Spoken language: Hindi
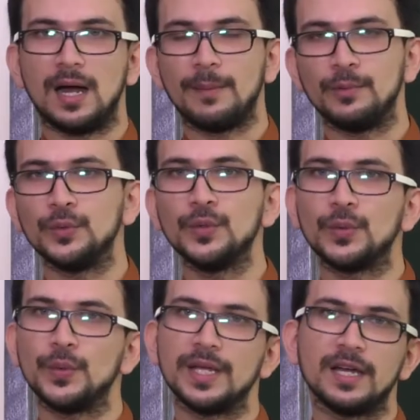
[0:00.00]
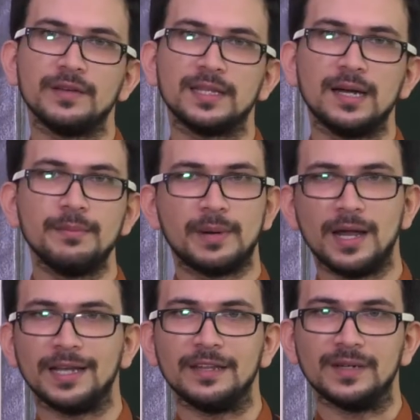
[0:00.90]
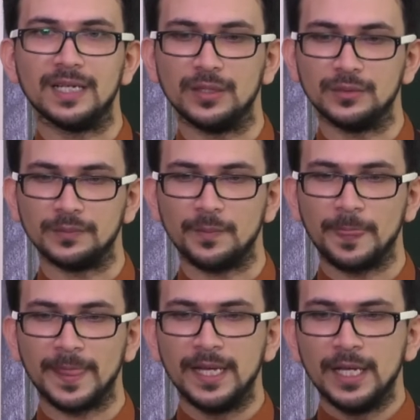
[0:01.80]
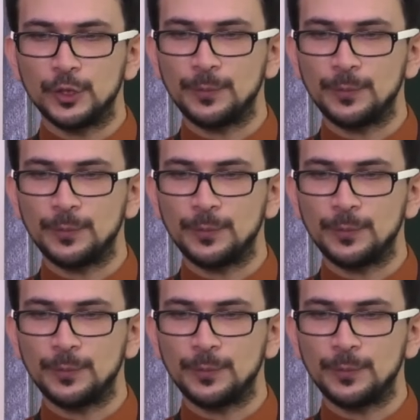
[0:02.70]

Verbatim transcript: आप लोगों को ये कविता पढ़ाने वाला हूँ तो